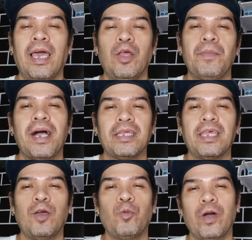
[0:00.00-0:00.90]
Hello mga
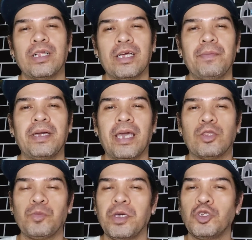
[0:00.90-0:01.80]
kating, welcome
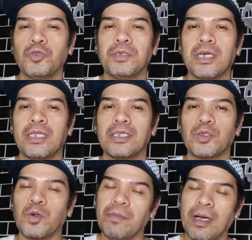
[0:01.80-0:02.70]
again to my YouTube channel.
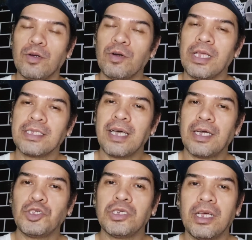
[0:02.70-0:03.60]
So kung bago ka lang sa
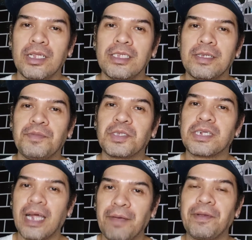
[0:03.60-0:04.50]
akin channel,
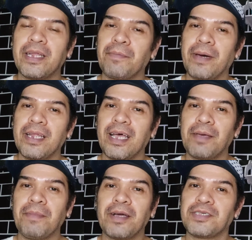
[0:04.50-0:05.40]
subscribe ka na para
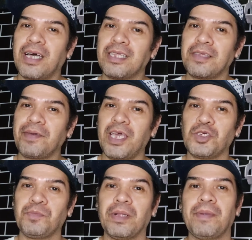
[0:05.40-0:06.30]
laging bago sa akin
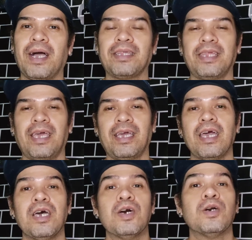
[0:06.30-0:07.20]
notification bell mga kating.
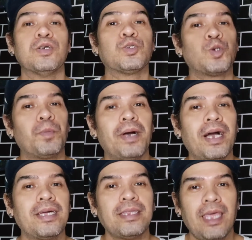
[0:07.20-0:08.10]
So
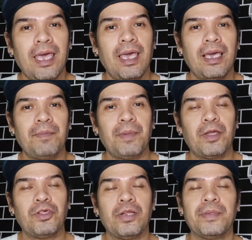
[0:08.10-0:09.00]
mga kating,
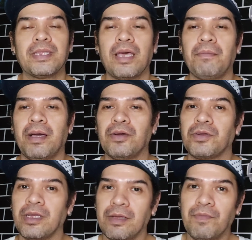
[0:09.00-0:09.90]
meron naman tayong bago
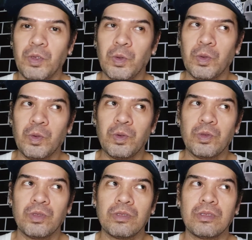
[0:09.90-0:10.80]
re-review